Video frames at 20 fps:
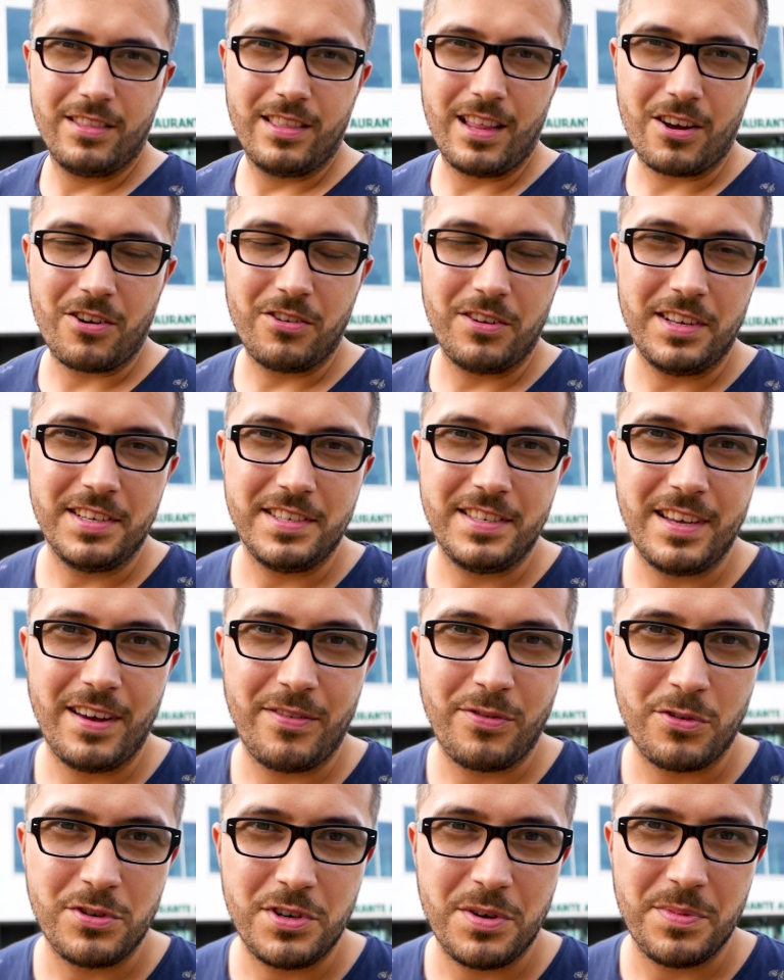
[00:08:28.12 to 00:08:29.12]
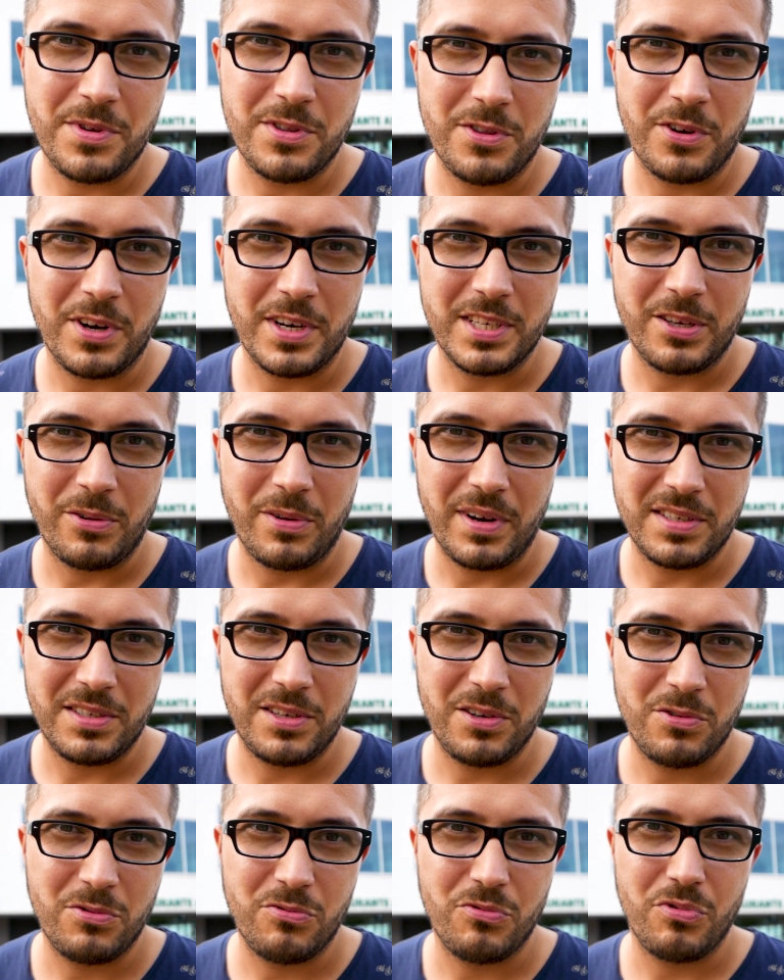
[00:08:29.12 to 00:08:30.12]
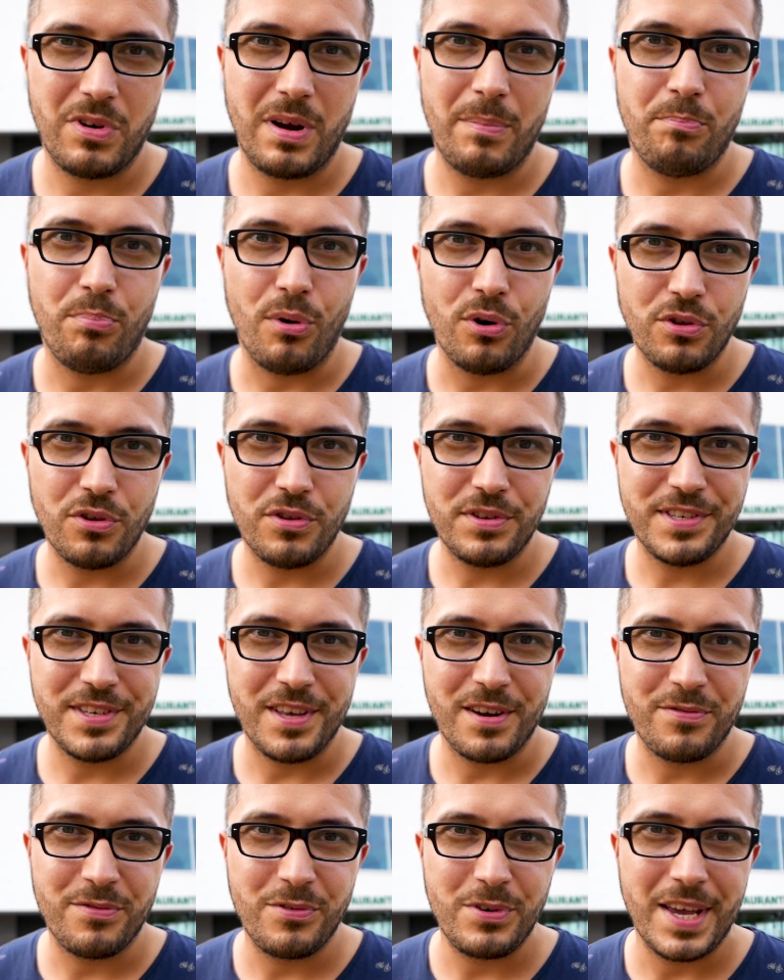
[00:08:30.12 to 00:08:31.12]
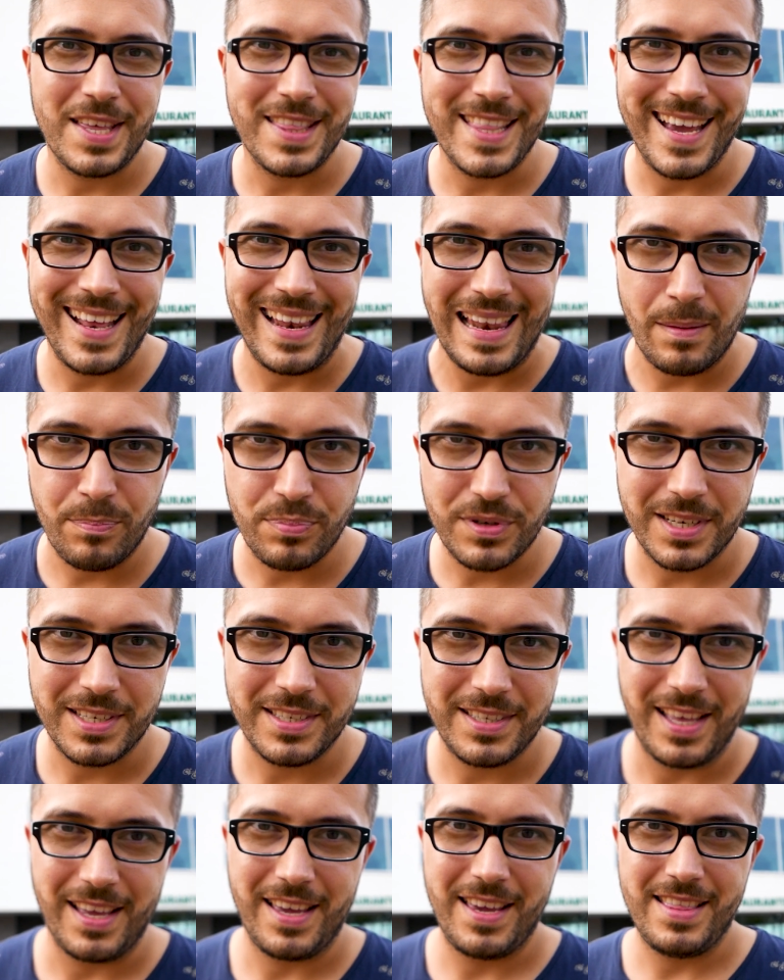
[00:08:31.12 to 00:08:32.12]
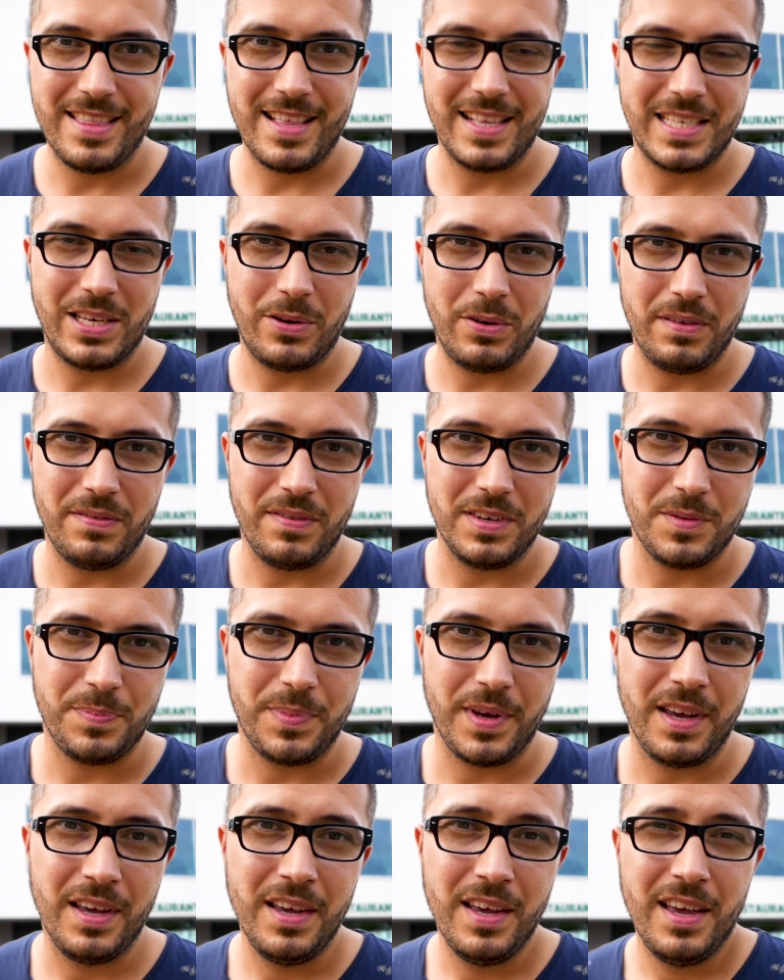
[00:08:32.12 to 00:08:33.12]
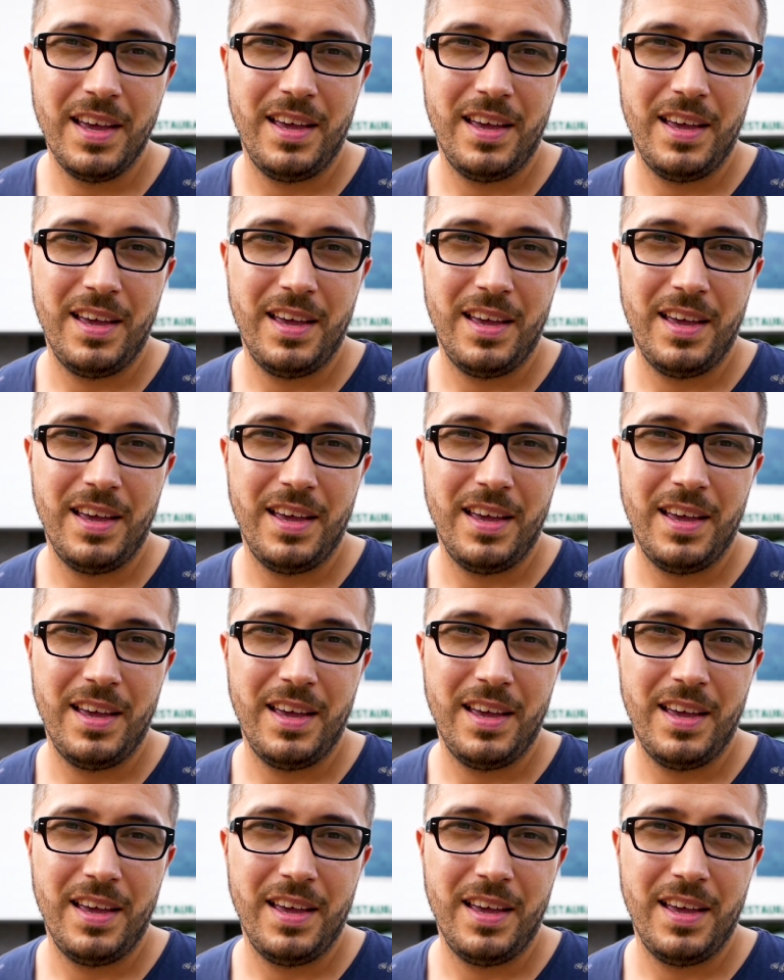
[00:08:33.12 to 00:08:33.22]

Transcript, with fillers: Na koniec dnia wchodzimy do restauracji, która ponoć serwuje najlepsze steki na całej wyspie.